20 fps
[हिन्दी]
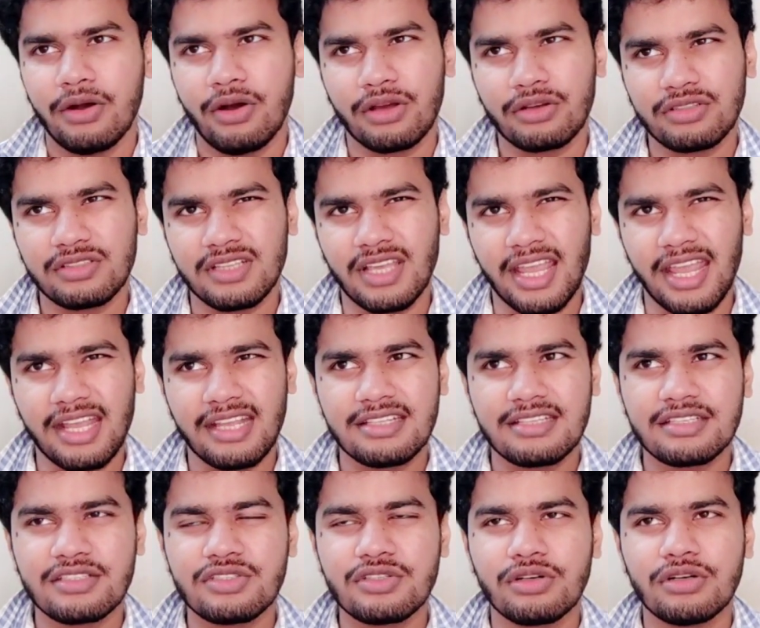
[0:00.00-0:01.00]
और
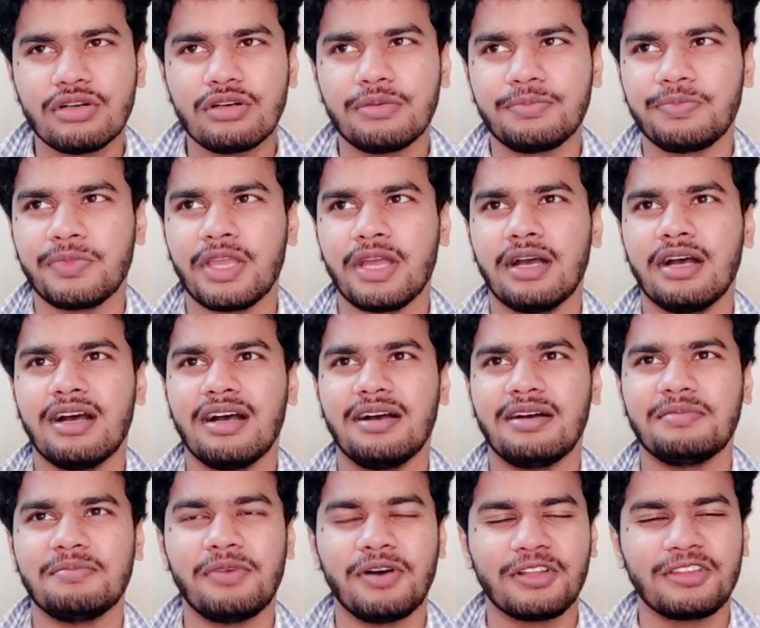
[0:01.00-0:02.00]
एक चीज़ जो
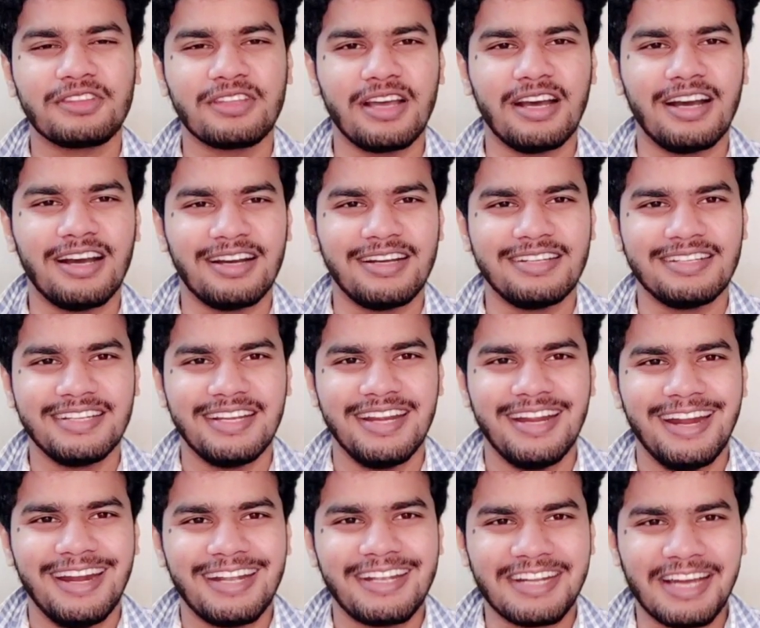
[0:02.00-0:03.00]
बहुत
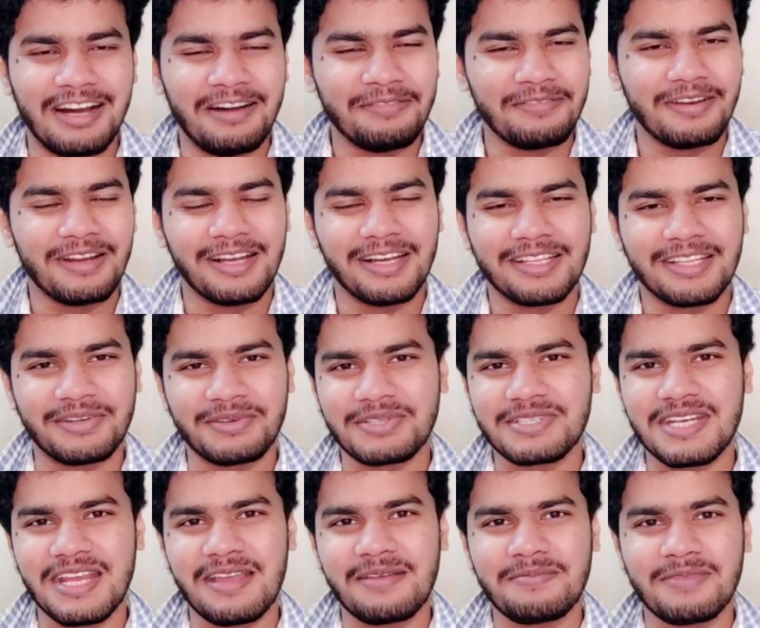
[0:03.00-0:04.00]
टाफ लगा था
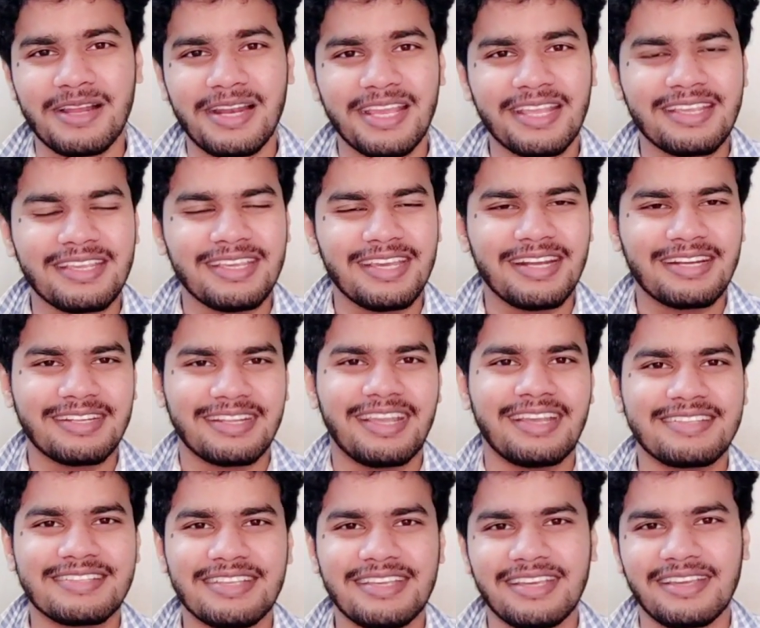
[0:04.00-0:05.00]
उस टाइम में लाइक यार
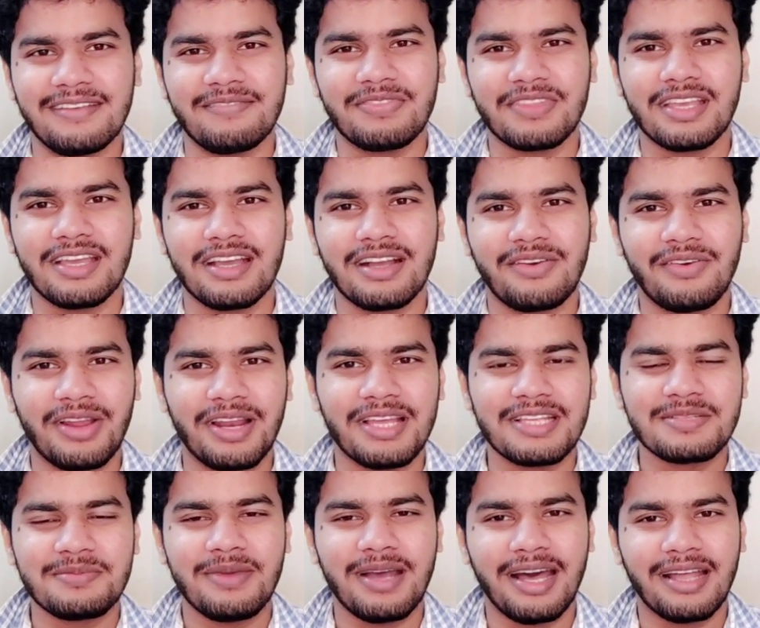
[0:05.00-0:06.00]
कैसे
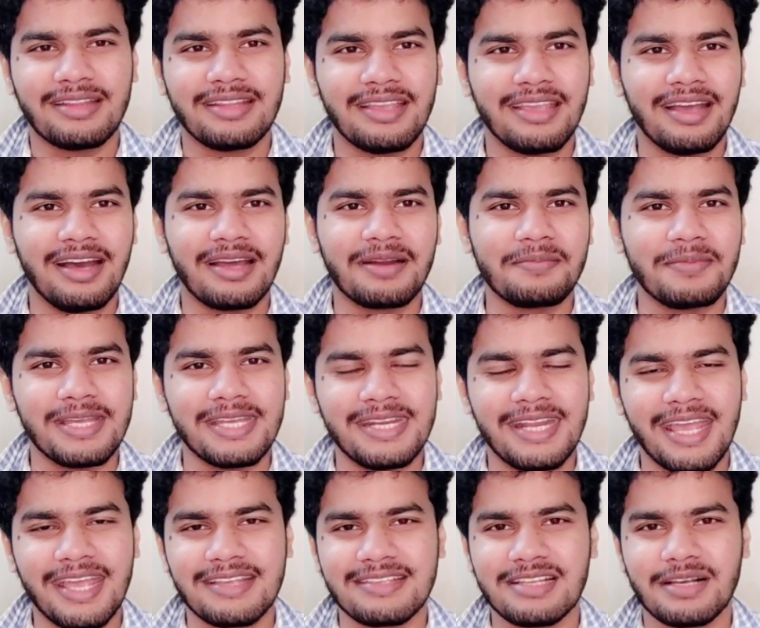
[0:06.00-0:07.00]
कॉलेज में आते ही हर
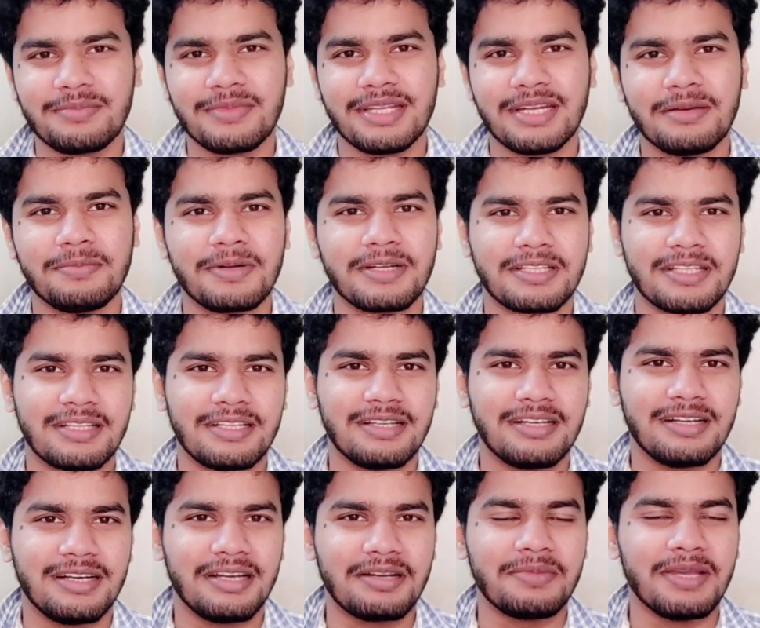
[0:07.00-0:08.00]
महीने एग्ज़ाम देना पड़ता
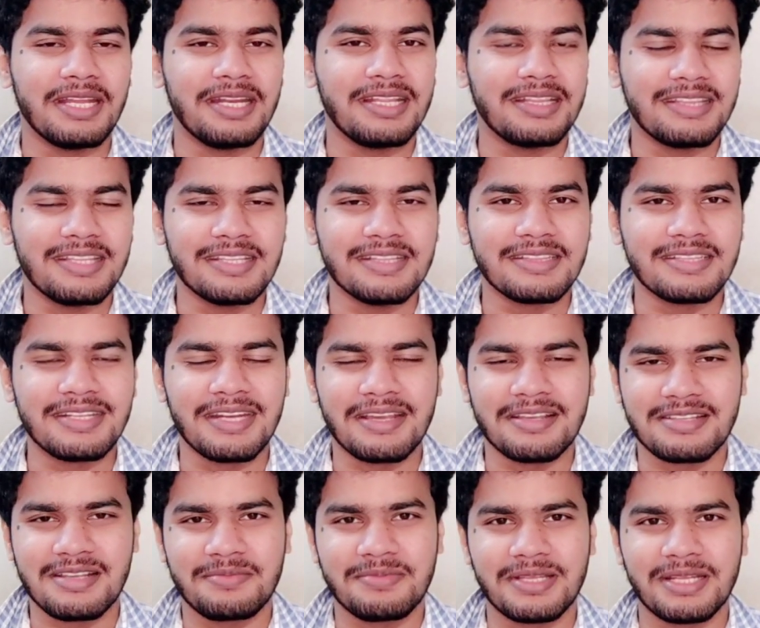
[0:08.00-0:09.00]
था हर महीने तीन तीन
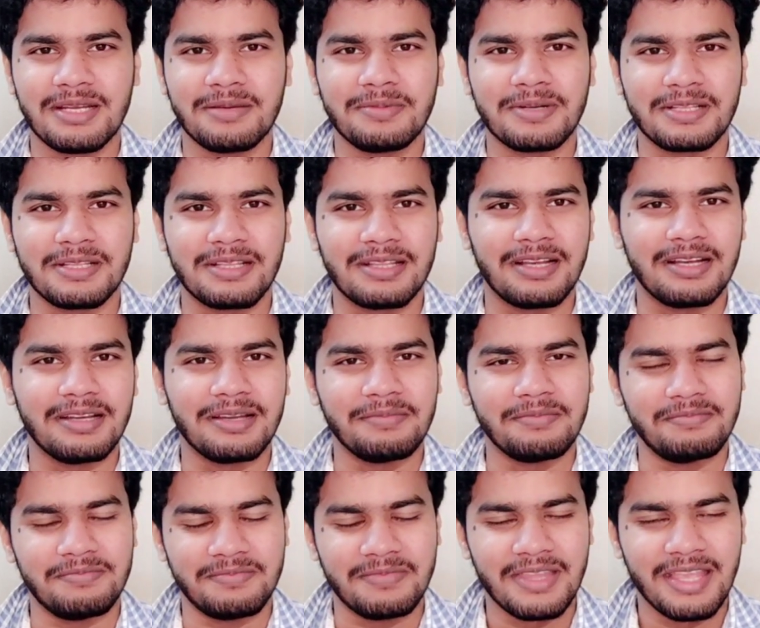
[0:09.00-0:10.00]
एग्ज़ाम देना पड़ता था
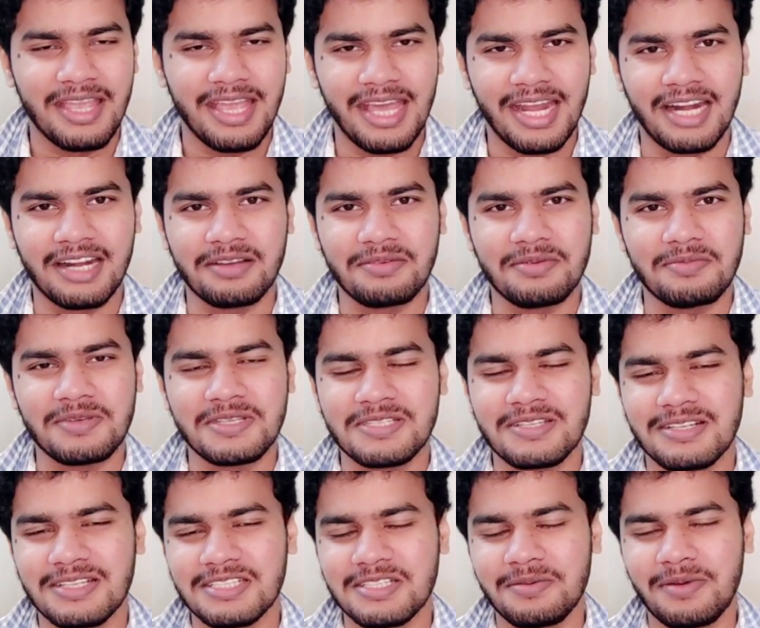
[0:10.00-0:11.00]
एनाटॉमी
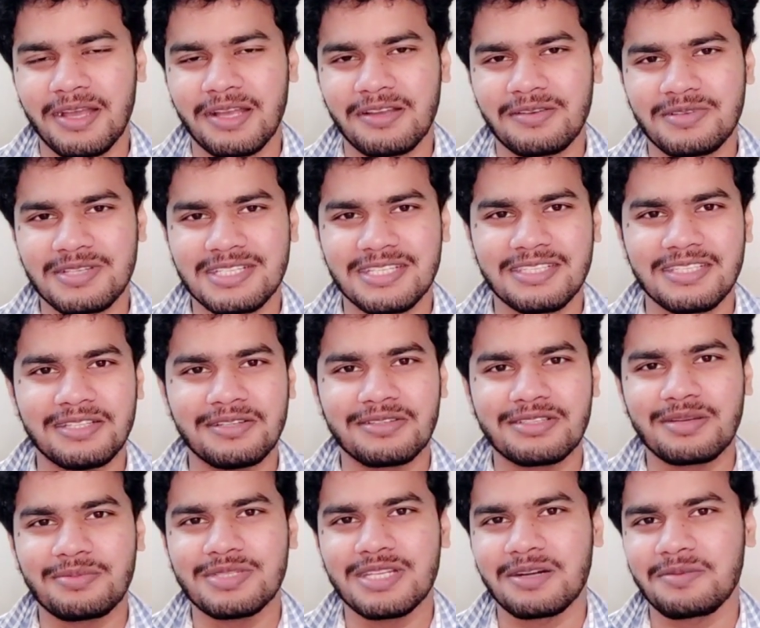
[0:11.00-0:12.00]
फिजियोलॉजी बायोकेमिस्ट्री तीनों
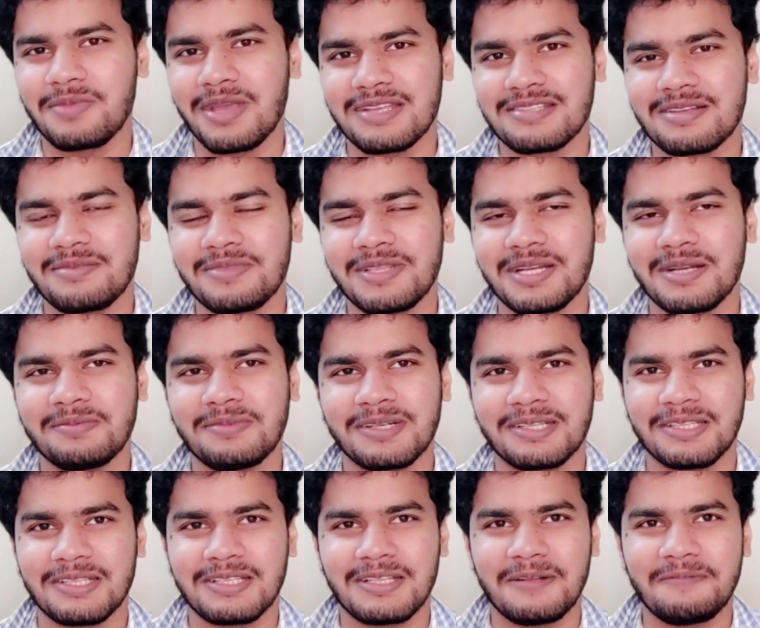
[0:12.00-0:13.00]
सब्जेक्ट में एग्ज़ाम देना
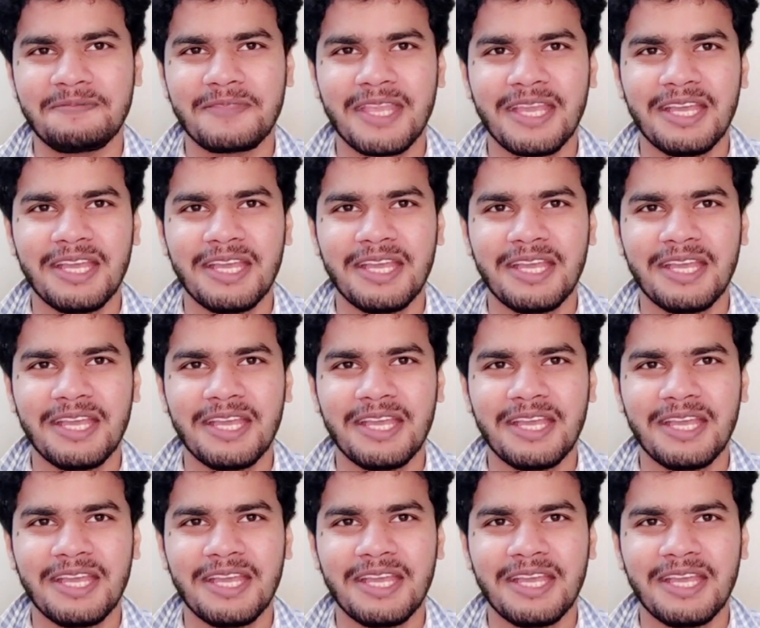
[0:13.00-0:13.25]
पड़ता था